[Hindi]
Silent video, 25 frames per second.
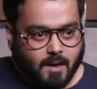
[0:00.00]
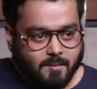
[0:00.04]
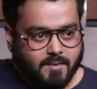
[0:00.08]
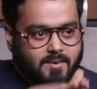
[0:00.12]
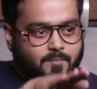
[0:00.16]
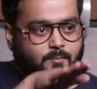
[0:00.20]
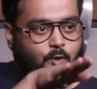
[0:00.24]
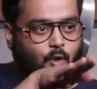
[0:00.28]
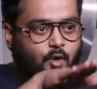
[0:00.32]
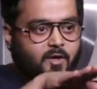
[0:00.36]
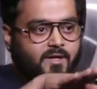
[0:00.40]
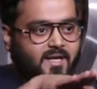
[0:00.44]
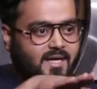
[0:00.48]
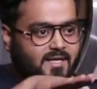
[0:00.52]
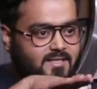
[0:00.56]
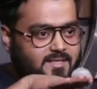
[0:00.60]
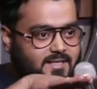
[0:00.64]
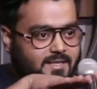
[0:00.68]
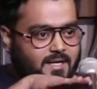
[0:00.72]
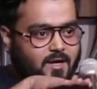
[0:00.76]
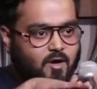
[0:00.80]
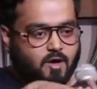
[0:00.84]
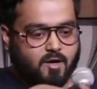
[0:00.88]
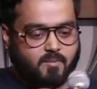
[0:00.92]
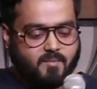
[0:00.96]
अभी बोट
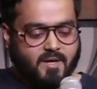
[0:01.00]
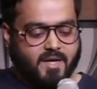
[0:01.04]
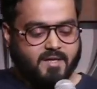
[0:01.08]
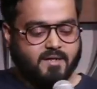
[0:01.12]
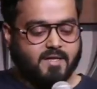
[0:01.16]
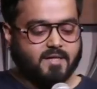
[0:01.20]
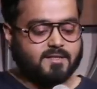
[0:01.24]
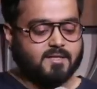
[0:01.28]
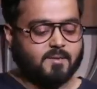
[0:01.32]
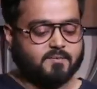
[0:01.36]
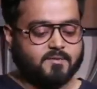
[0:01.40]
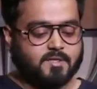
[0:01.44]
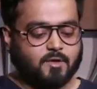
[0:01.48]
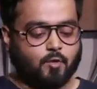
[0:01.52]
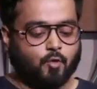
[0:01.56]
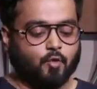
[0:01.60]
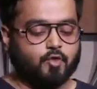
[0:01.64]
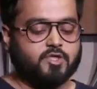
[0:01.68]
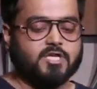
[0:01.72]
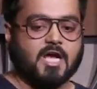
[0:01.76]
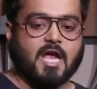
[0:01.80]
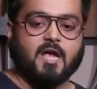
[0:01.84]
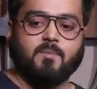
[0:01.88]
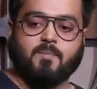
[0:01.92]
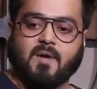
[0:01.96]
ऐसे है और मैं इधर सबसे
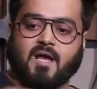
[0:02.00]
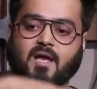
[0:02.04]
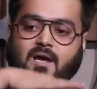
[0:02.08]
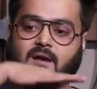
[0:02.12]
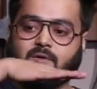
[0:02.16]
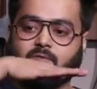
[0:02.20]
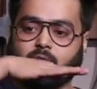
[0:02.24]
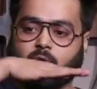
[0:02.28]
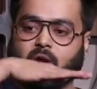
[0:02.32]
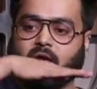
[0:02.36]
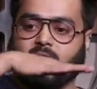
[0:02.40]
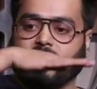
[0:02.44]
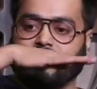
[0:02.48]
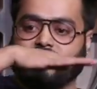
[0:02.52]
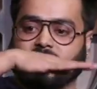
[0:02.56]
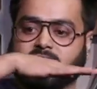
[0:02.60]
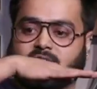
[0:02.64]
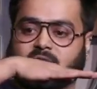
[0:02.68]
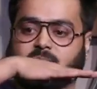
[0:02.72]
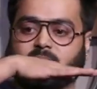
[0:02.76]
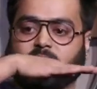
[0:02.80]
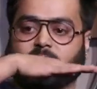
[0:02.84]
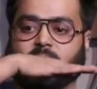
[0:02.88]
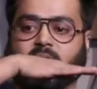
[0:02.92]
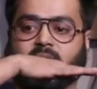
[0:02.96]
ऊंचाई पे वो
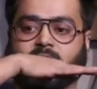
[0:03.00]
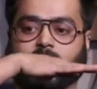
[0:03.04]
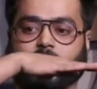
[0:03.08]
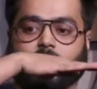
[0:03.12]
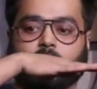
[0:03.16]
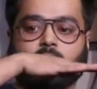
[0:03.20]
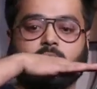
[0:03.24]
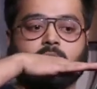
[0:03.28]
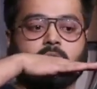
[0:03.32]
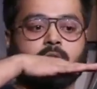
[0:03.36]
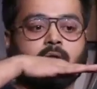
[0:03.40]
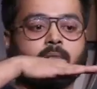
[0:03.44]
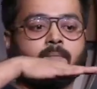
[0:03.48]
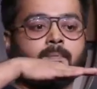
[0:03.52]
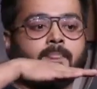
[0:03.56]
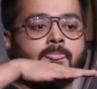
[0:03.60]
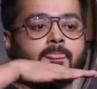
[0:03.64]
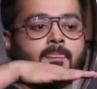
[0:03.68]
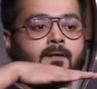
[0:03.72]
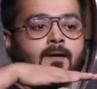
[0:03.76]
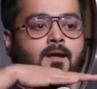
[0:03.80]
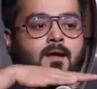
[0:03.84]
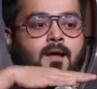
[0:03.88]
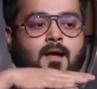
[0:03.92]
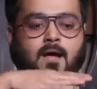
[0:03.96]
एलिवेशन पे बैठा हूँ
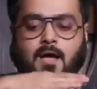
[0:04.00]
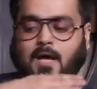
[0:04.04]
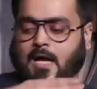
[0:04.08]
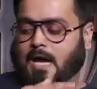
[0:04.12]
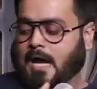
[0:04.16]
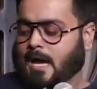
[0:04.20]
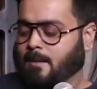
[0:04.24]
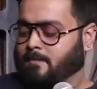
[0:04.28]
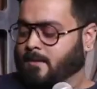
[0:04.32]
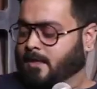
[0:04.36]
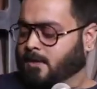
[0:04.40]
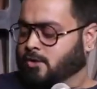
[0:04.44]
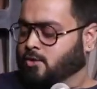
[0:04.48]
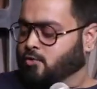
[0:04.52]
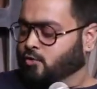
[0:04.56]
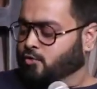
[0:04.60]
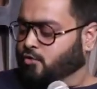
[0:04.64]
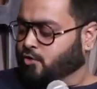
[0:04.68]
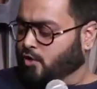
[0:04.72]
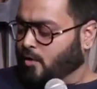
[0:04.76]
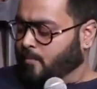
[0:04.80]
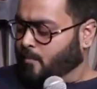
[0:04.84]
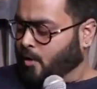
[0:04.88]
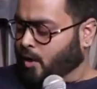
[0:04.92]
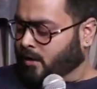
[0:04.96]
एंड एक
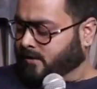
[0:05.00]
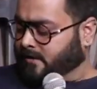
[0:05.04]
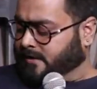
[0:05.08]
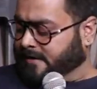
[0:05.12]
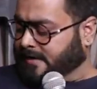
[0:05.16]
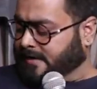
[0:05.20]
चूतियों मौत